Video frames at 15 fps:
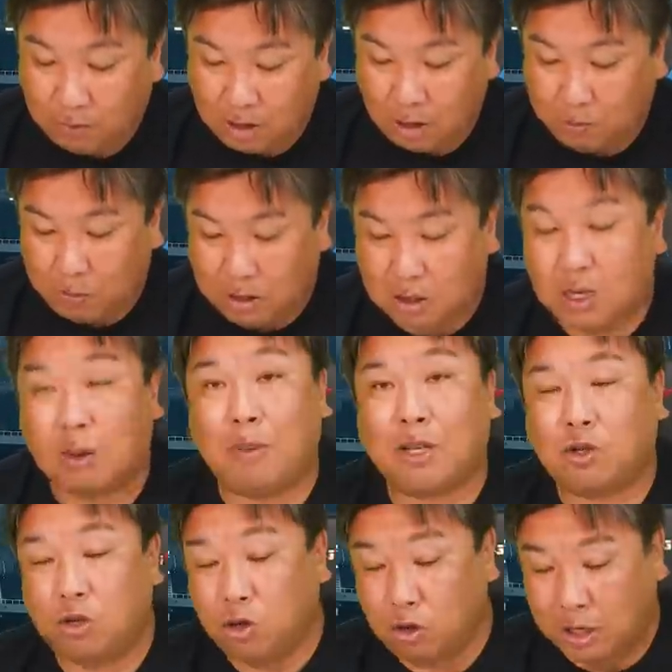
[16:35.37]
ね、ピッチャー
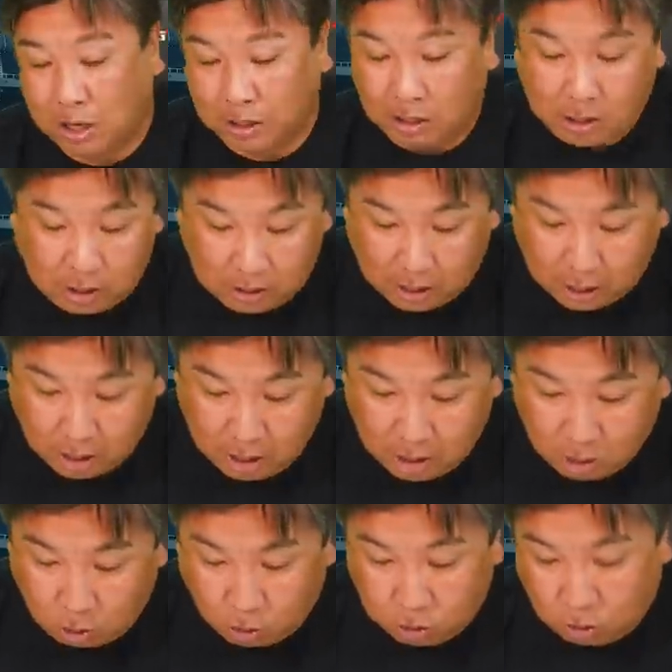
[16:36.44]
松井裕樹が出てきて
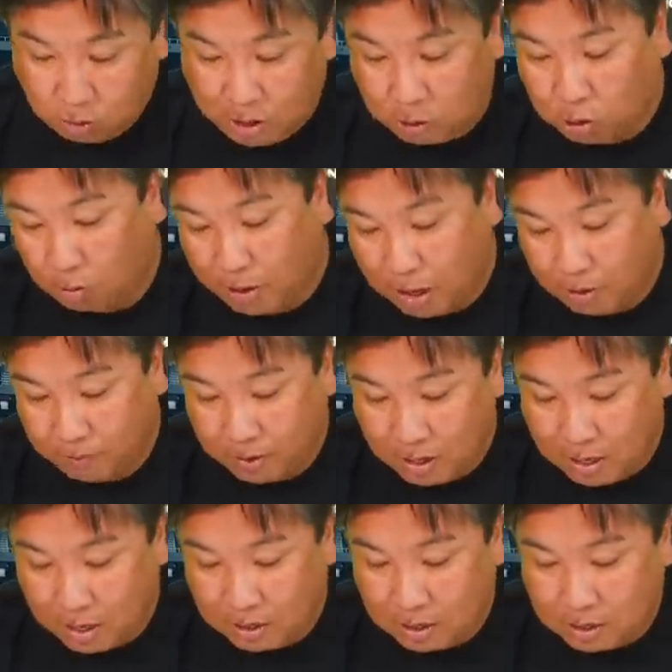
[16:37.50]
近藤レフト前
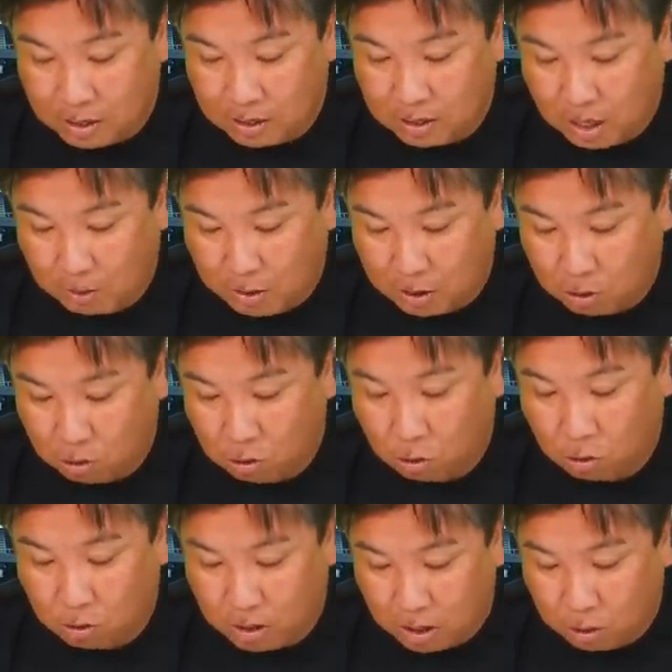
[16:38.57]
柳田センター前というと
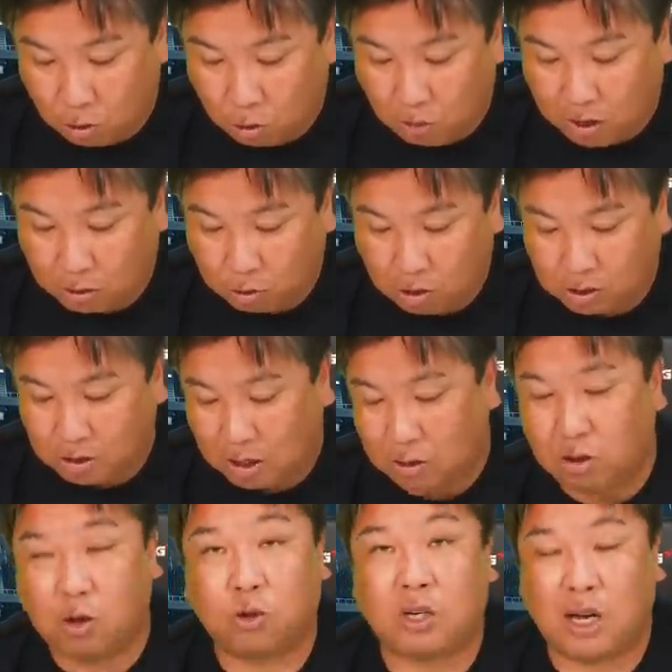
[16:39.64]
ころでノーアウト一
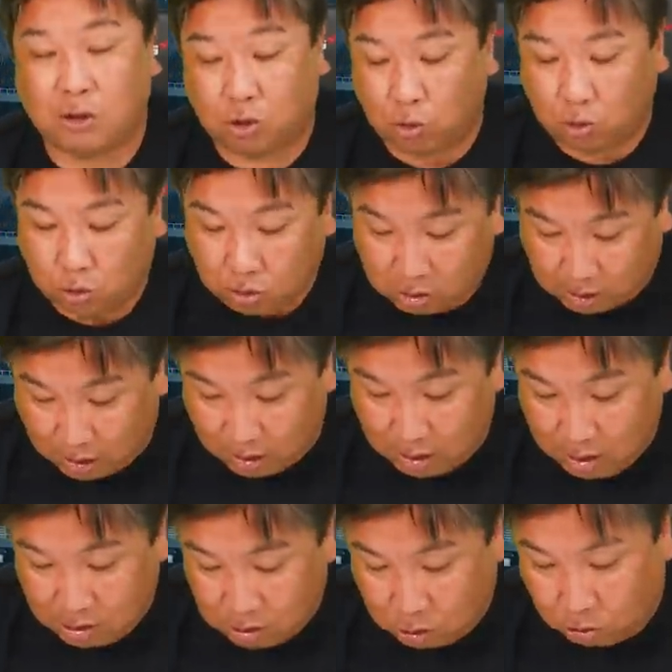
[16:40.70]
三塁をチャンスを作って
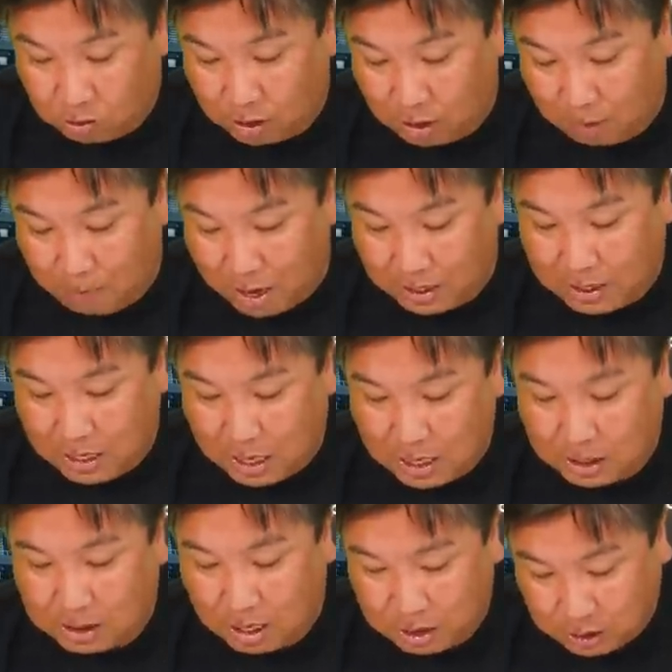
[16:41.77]
その中で牧
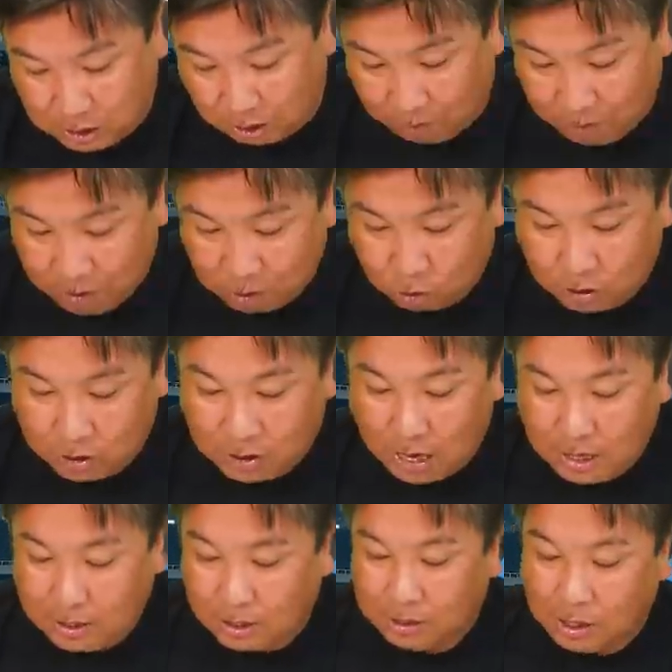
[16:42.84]
原三振そして
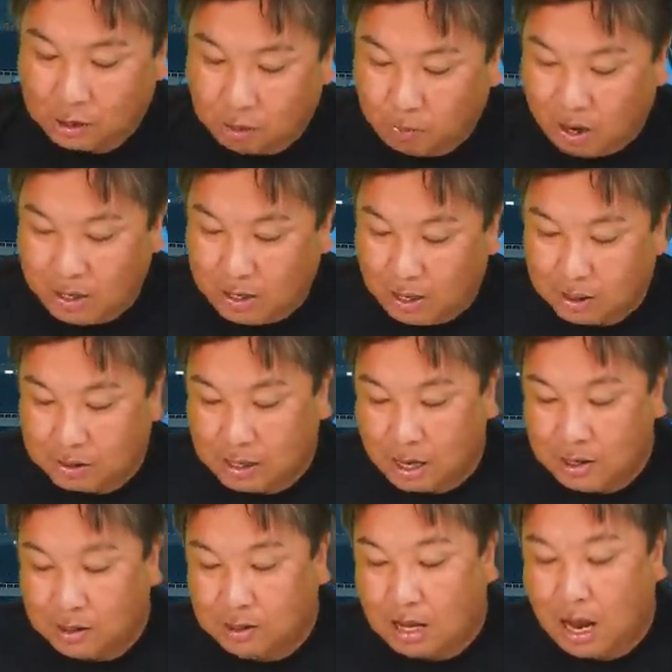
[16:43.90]
代打デスパイネが
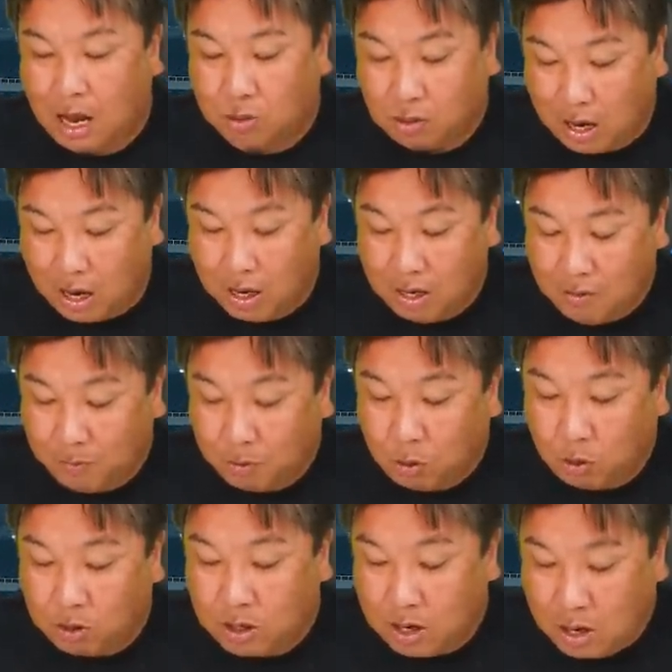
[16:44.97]
センターフライ
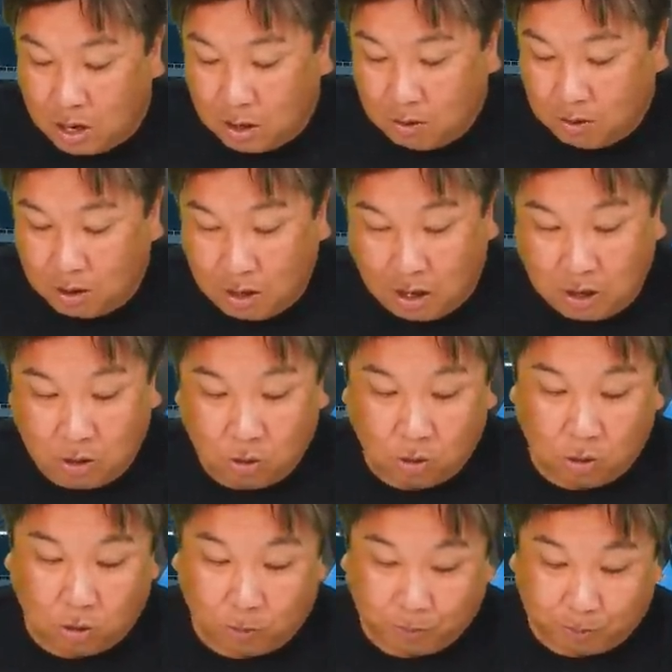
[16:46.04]
これでねあ
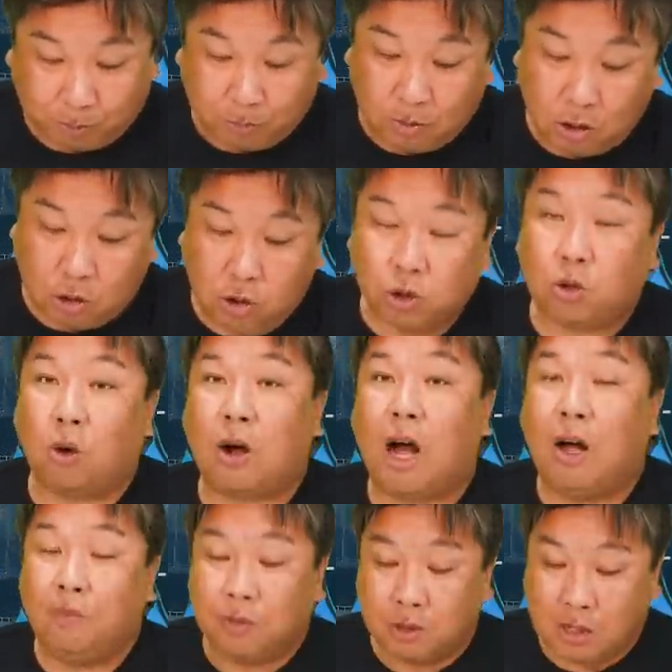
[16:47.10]
のーシュート
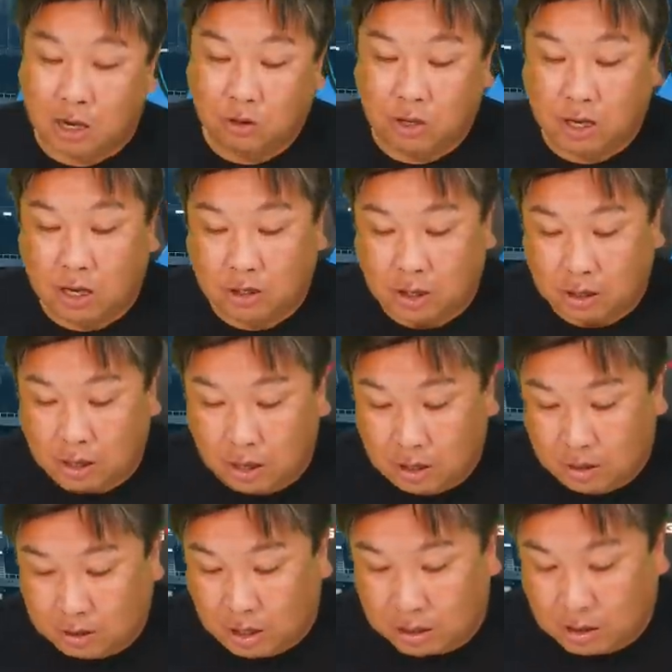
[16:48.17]
が三塁ランナーね
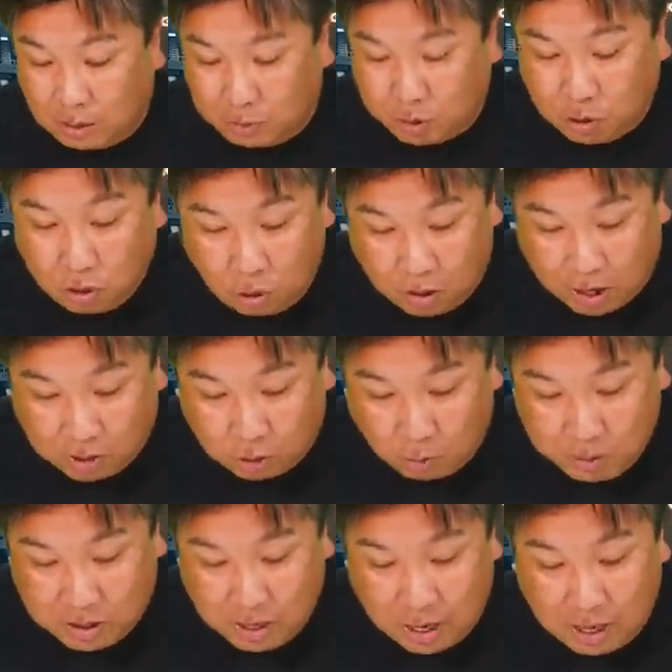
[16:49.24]
タッチアップするのか
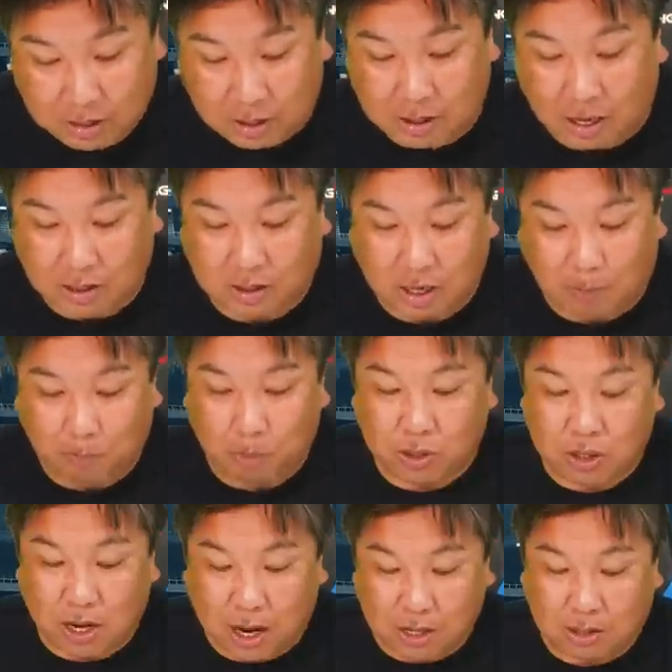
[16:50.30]
と見せかけてタッチアップ
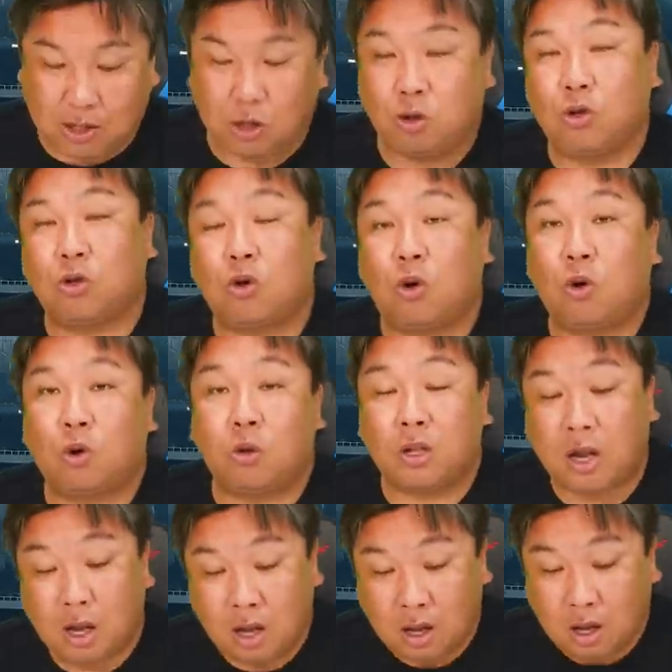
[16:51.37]
しないっていうところ
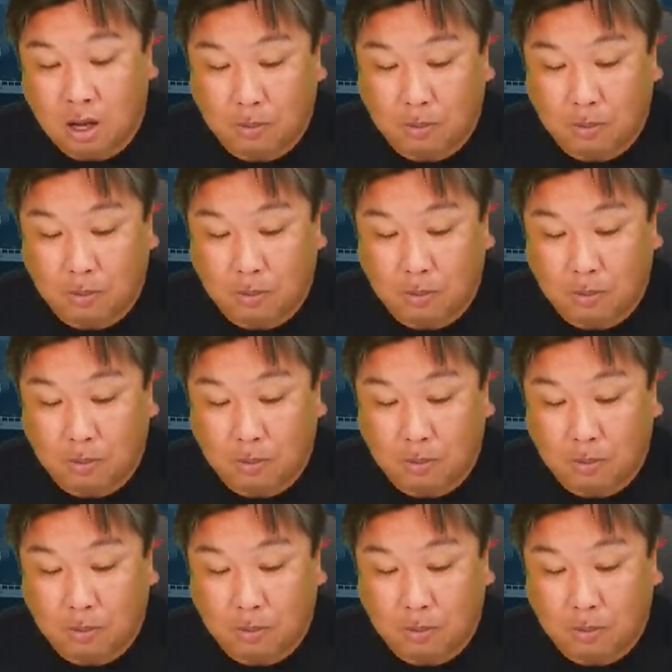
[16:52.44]
でね、